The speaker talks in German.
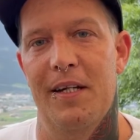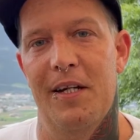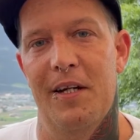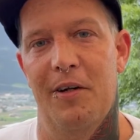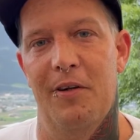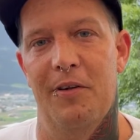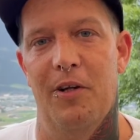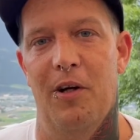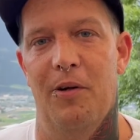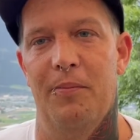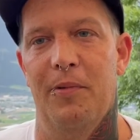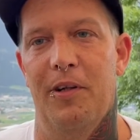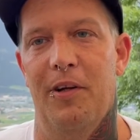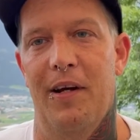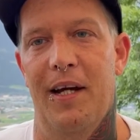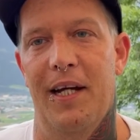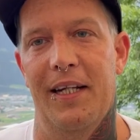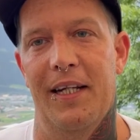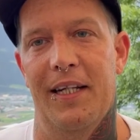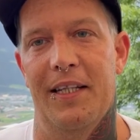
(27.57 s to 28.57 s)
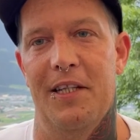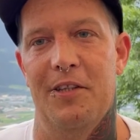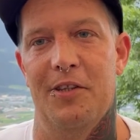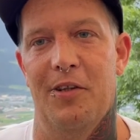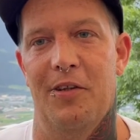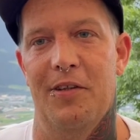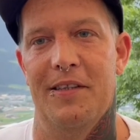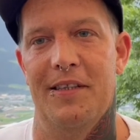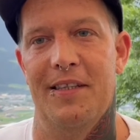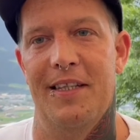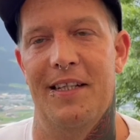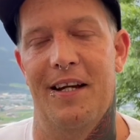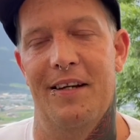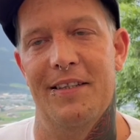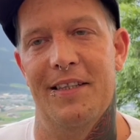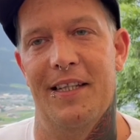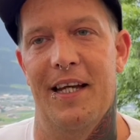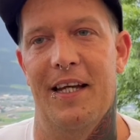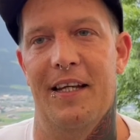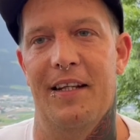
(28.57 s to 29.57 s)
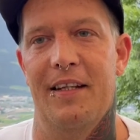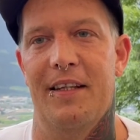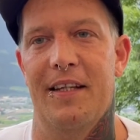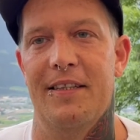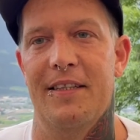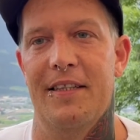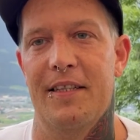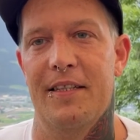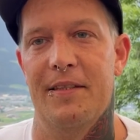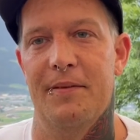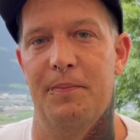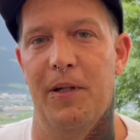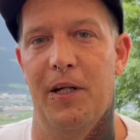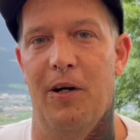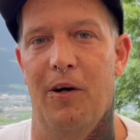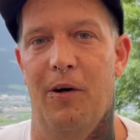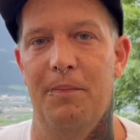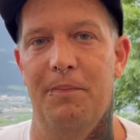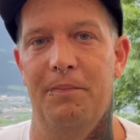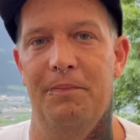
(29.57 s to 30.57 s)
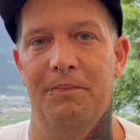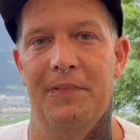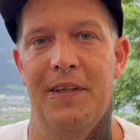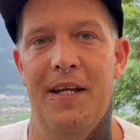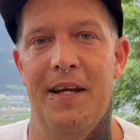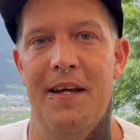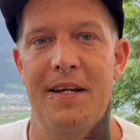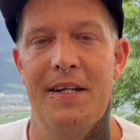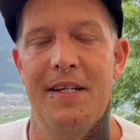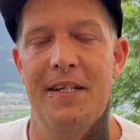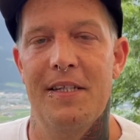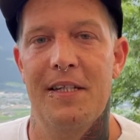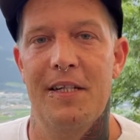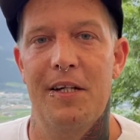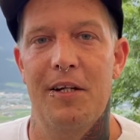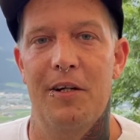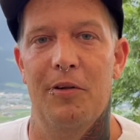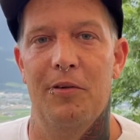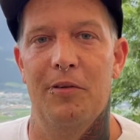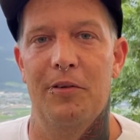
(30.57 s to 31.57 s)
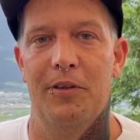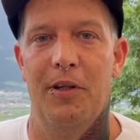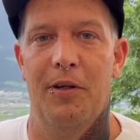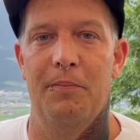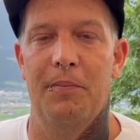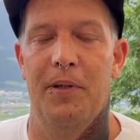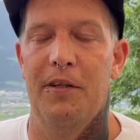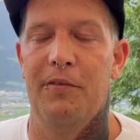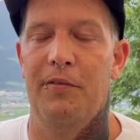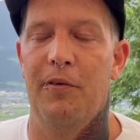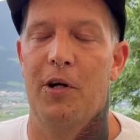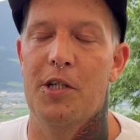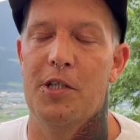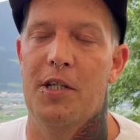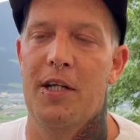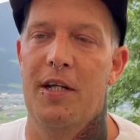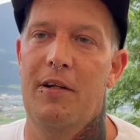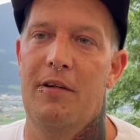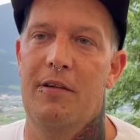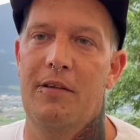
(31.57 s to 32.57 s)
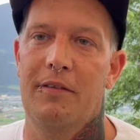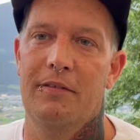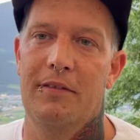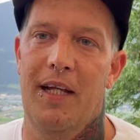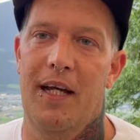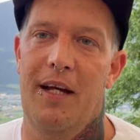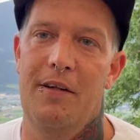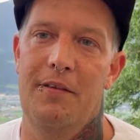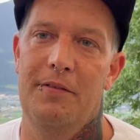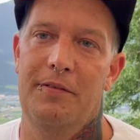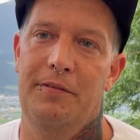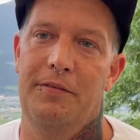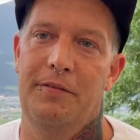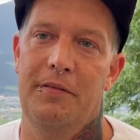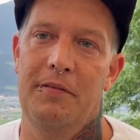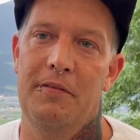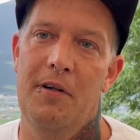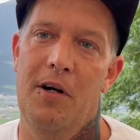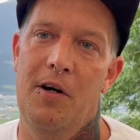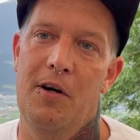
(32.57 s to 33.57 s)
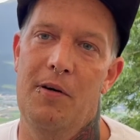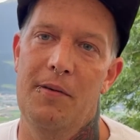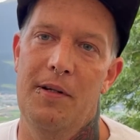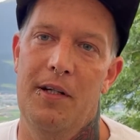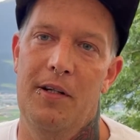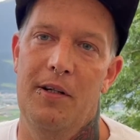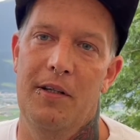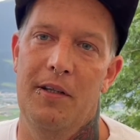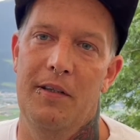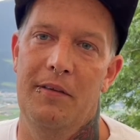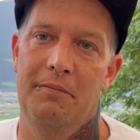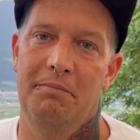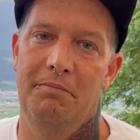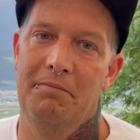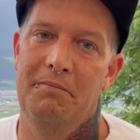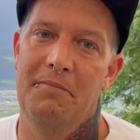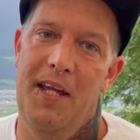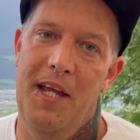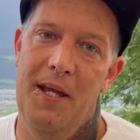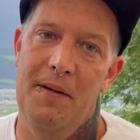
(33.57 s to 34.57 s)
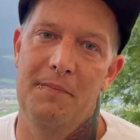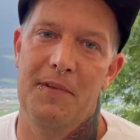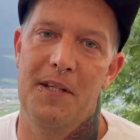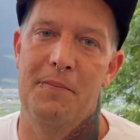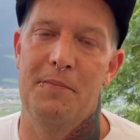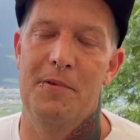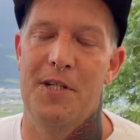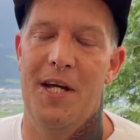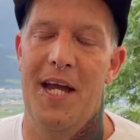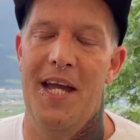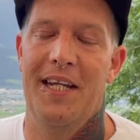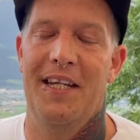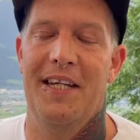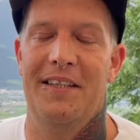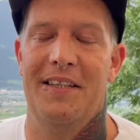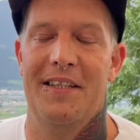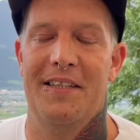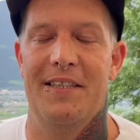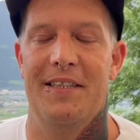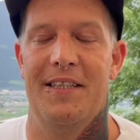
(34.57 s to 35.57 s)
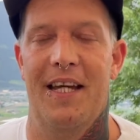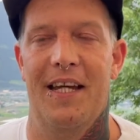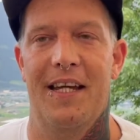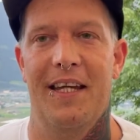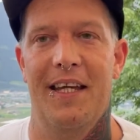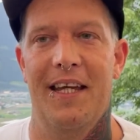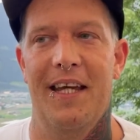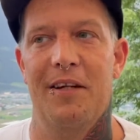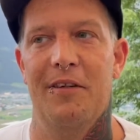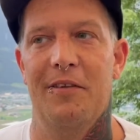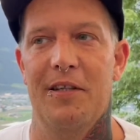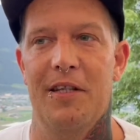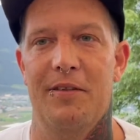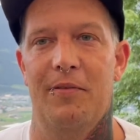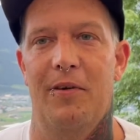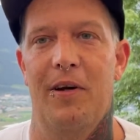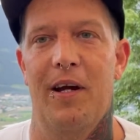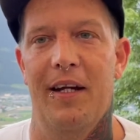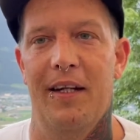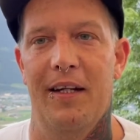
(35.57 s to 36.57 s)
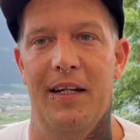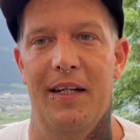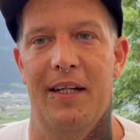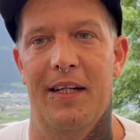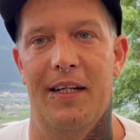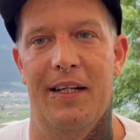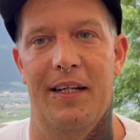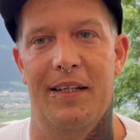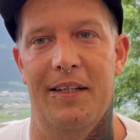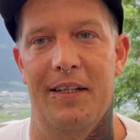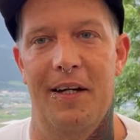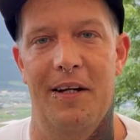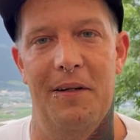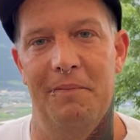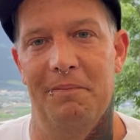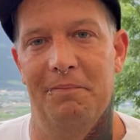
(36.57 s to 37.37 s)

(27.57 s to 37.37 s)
und habe mir eigentlich die Chance nicht ausgerechnet, dass ich das bekomme. Und dann bei der Vorstellung drauf habe ich noch eben den Bescheid kriegt, dass ich das kriege und das war eigentlich, ja,